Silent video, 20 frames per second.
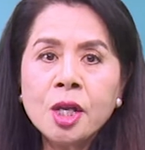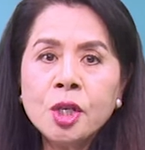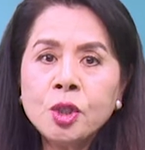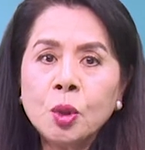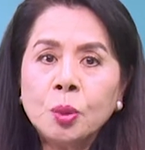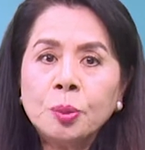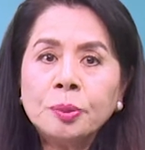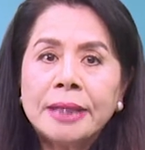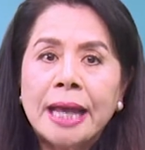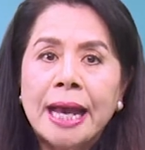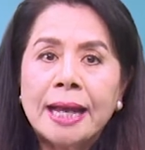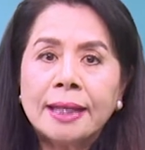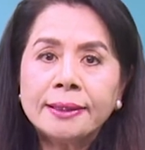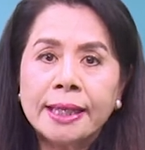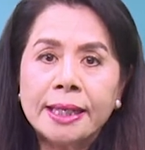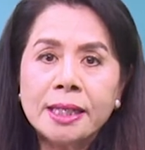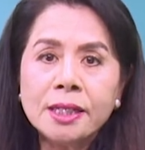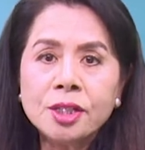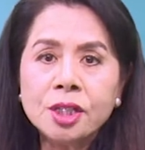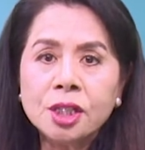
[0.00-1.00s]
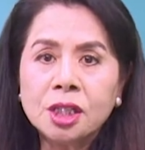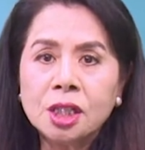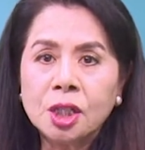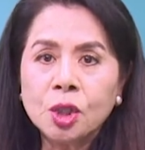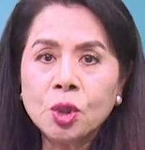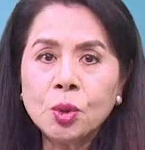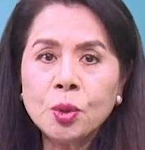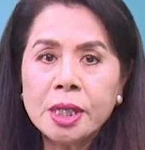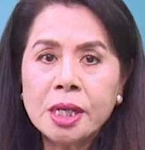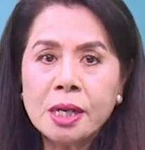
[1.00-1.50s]
chúng ta thấy
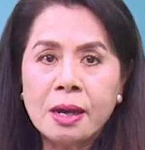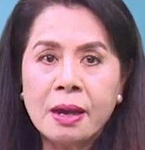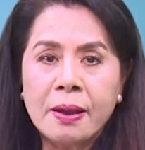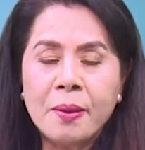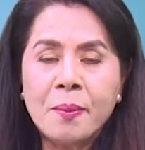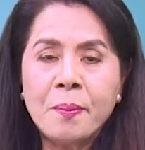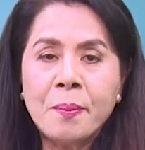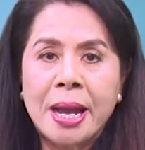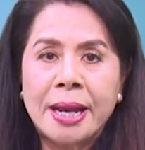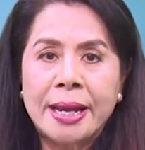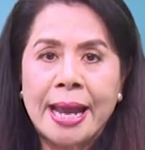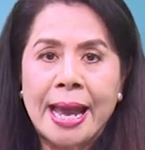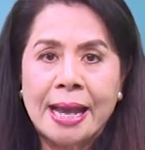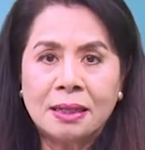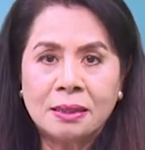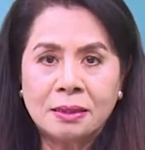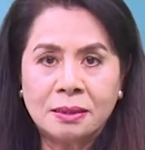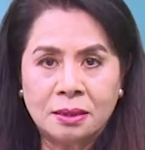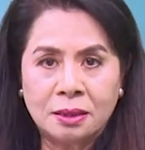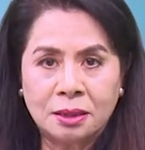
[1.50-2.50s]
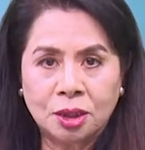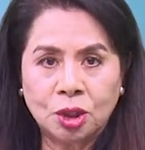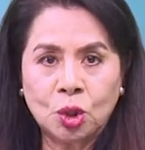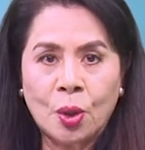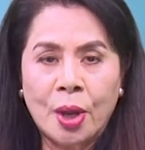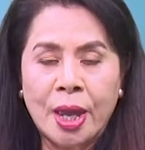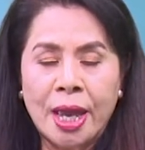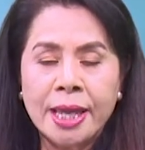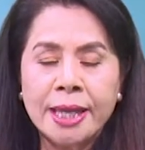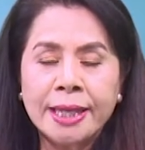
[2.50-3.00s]
được duyên khởi mà đạt được
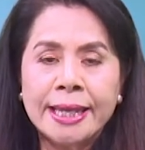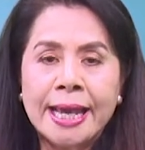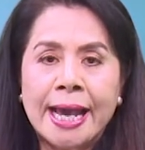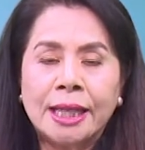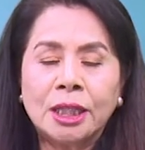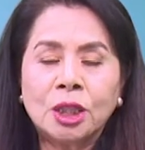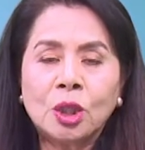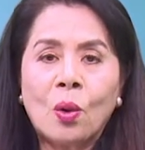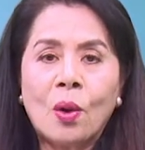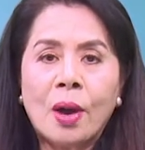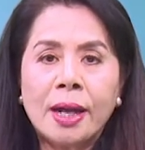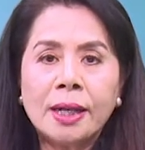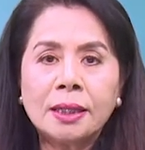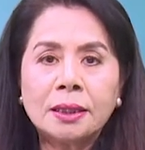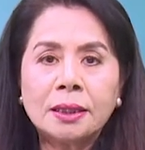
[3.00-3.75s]
tuệ giải thoát.